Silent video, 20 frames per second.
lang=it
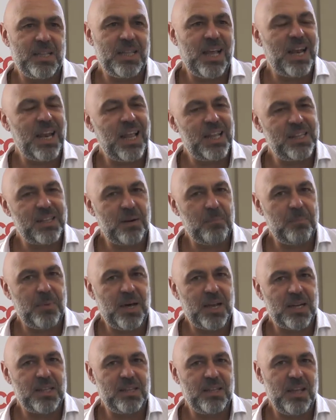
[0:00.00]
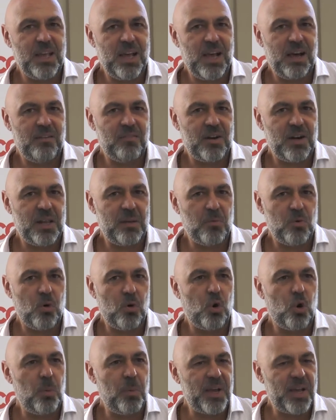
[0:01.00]
dall'altra parte avremo
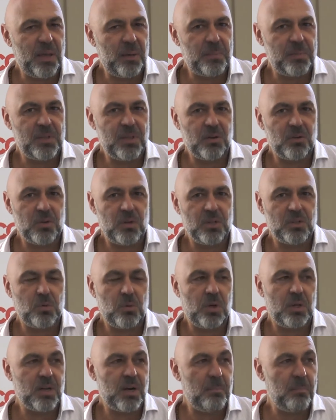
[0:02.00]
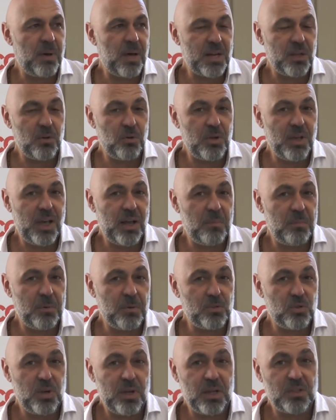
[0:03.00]
come capitano della squadra Mario
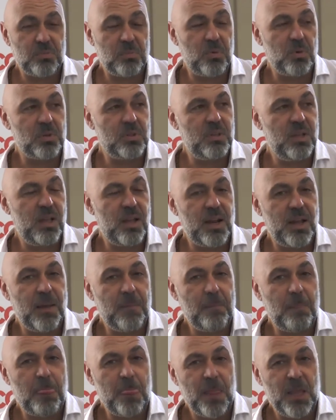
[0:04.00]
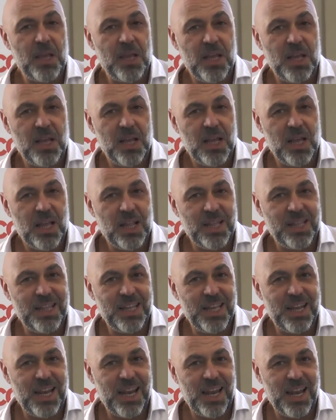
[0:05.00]
Ielpo, cioè ex portiere
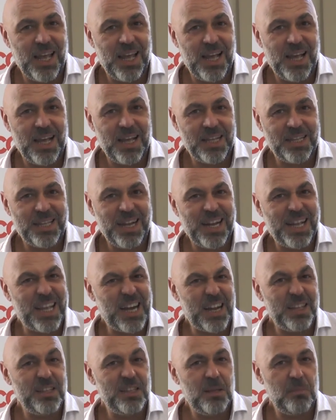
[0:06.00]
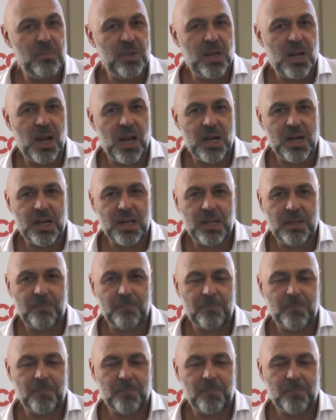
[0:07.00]
del, del grande Milan